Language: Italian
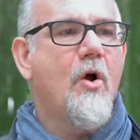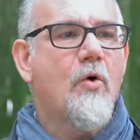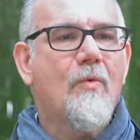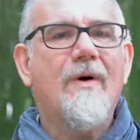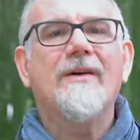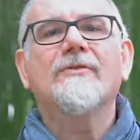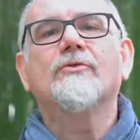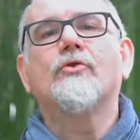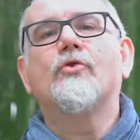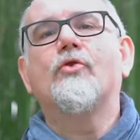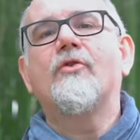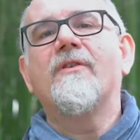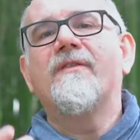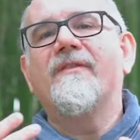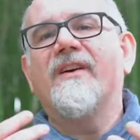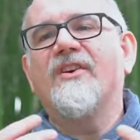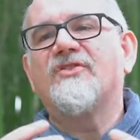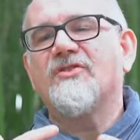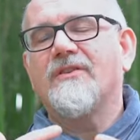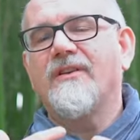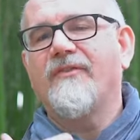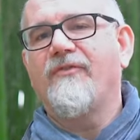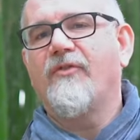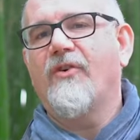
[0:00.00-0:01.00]
Quando noi
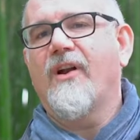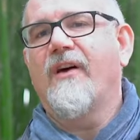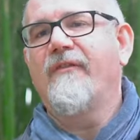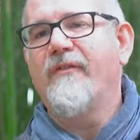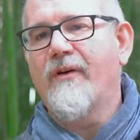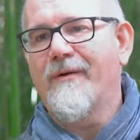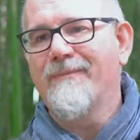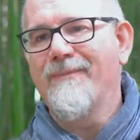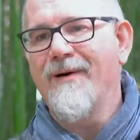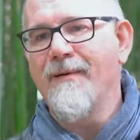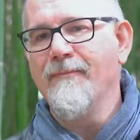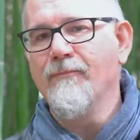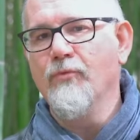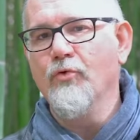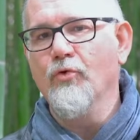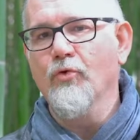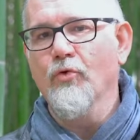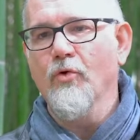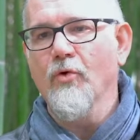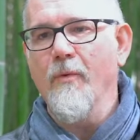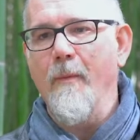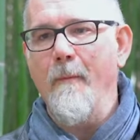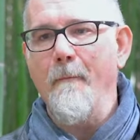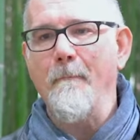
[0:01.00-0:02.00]
invece di Forever
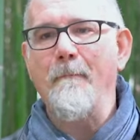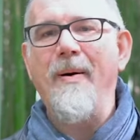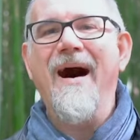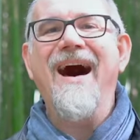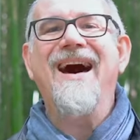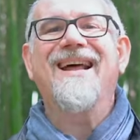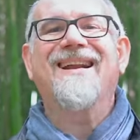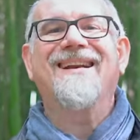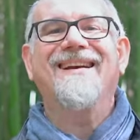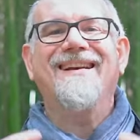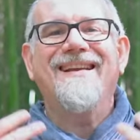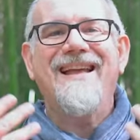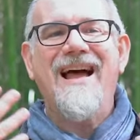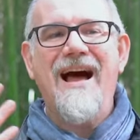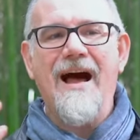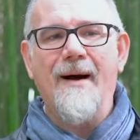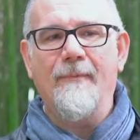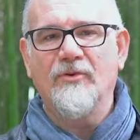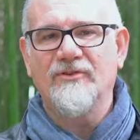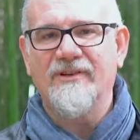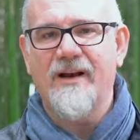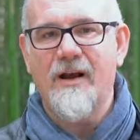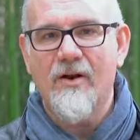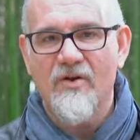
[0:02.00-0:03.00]
Bamboo
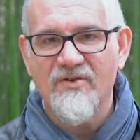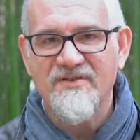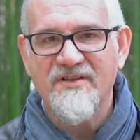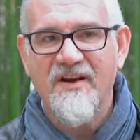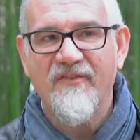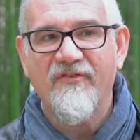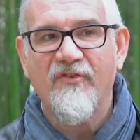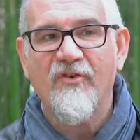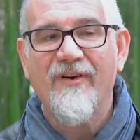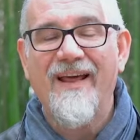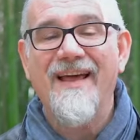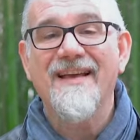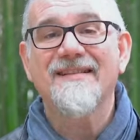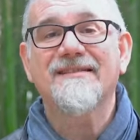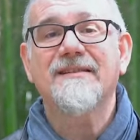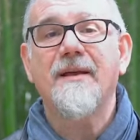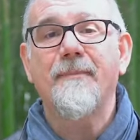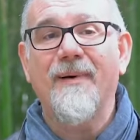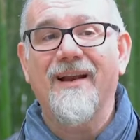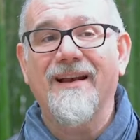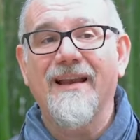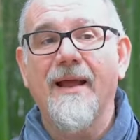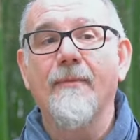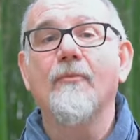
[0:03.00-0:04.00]
parliamo delle nostre foreste,
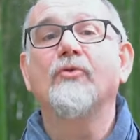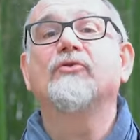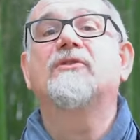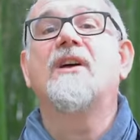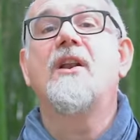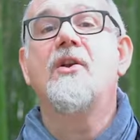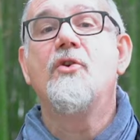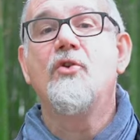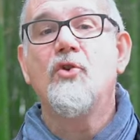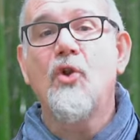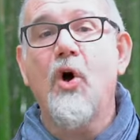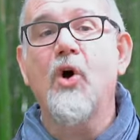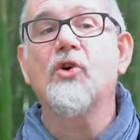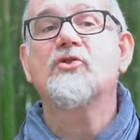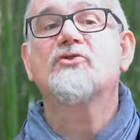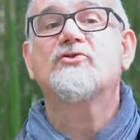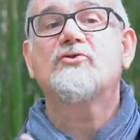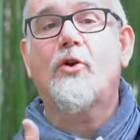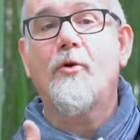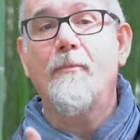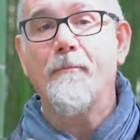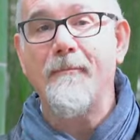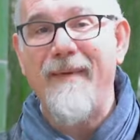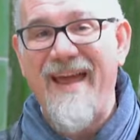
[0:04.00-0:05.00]
parliamo del
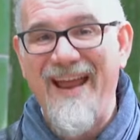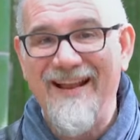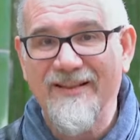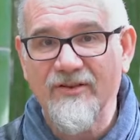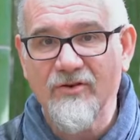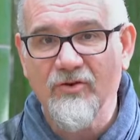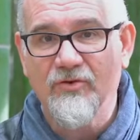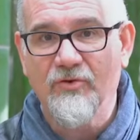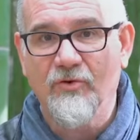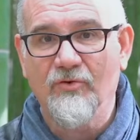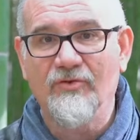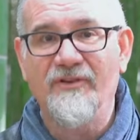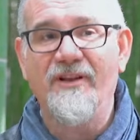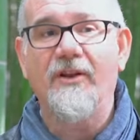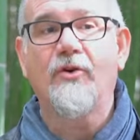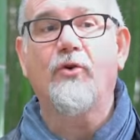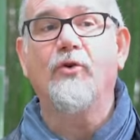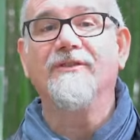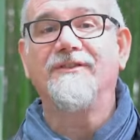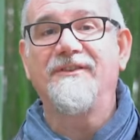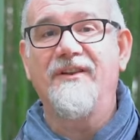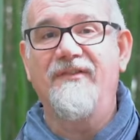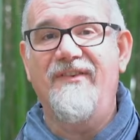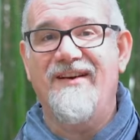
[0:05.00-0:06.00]
nostro metodo di
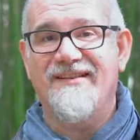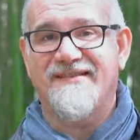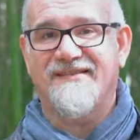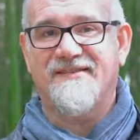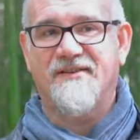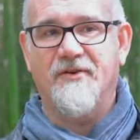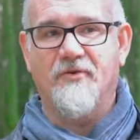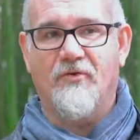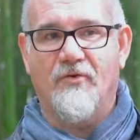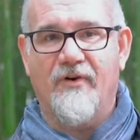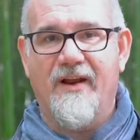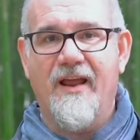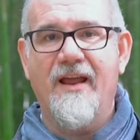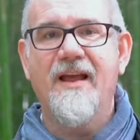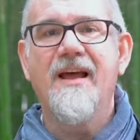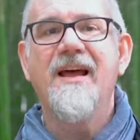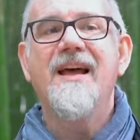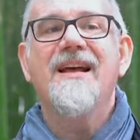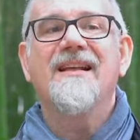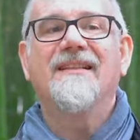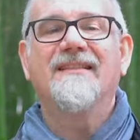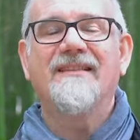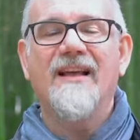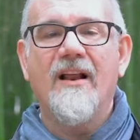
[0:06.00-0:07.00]
coltivazione,
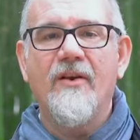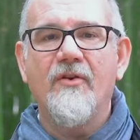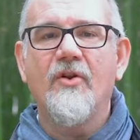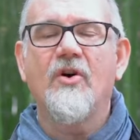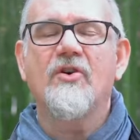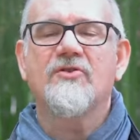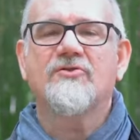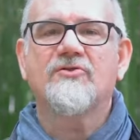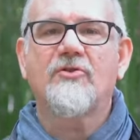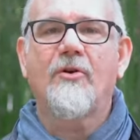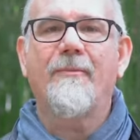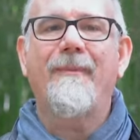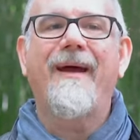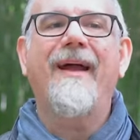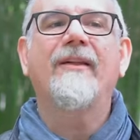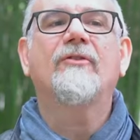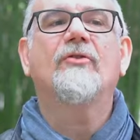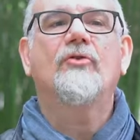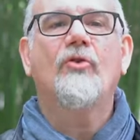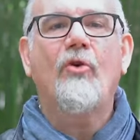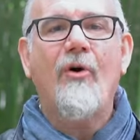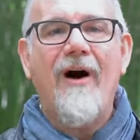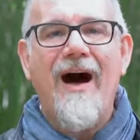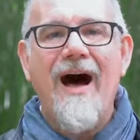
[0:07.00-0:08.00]
del nostro
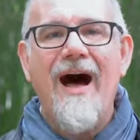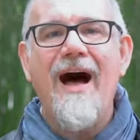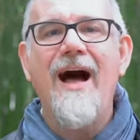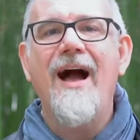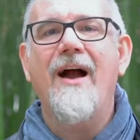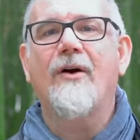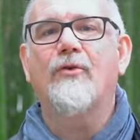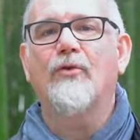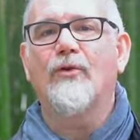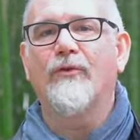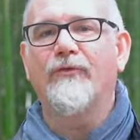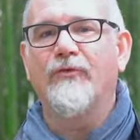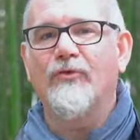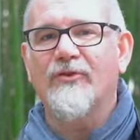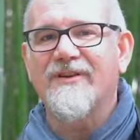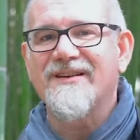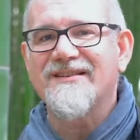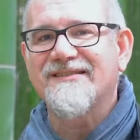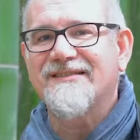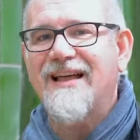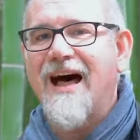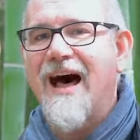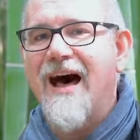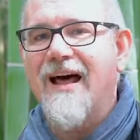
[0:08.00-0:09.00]
metodo
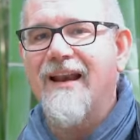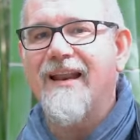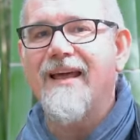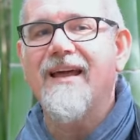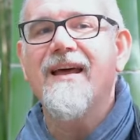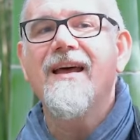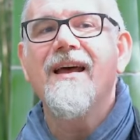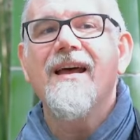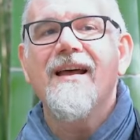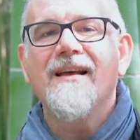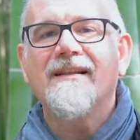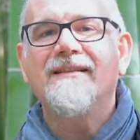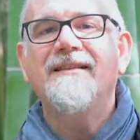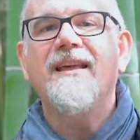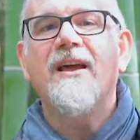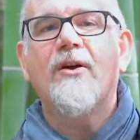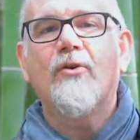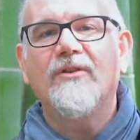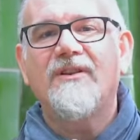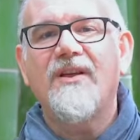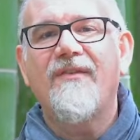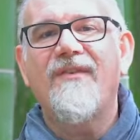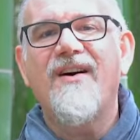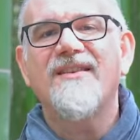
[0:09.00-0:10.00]
agroforestale di
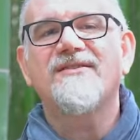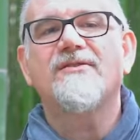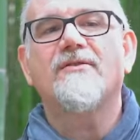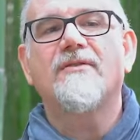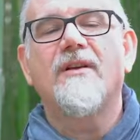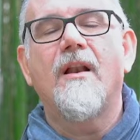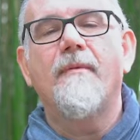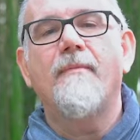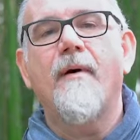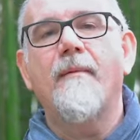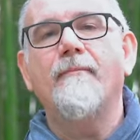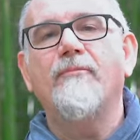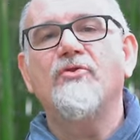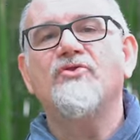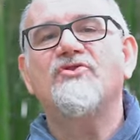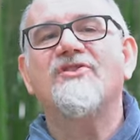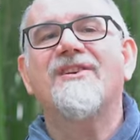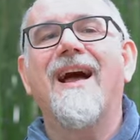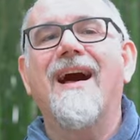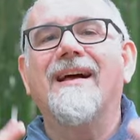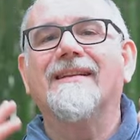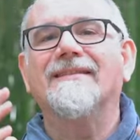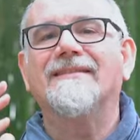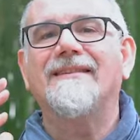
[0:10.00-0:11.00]
coltivazione del bambù
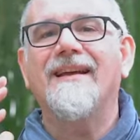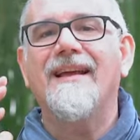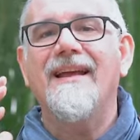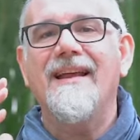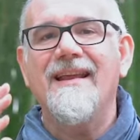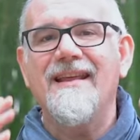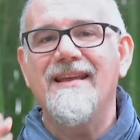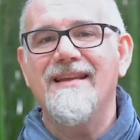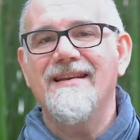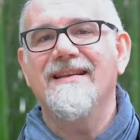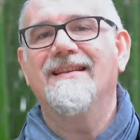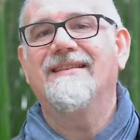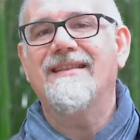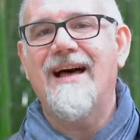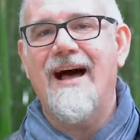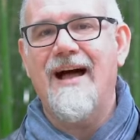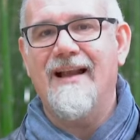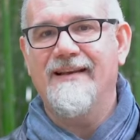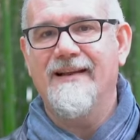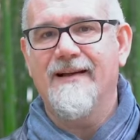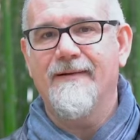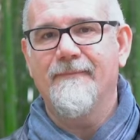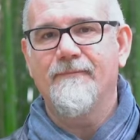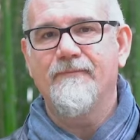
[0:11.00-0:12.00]
gigante in
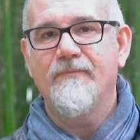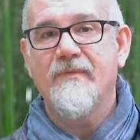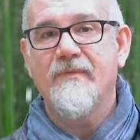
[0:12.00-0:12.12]
Italia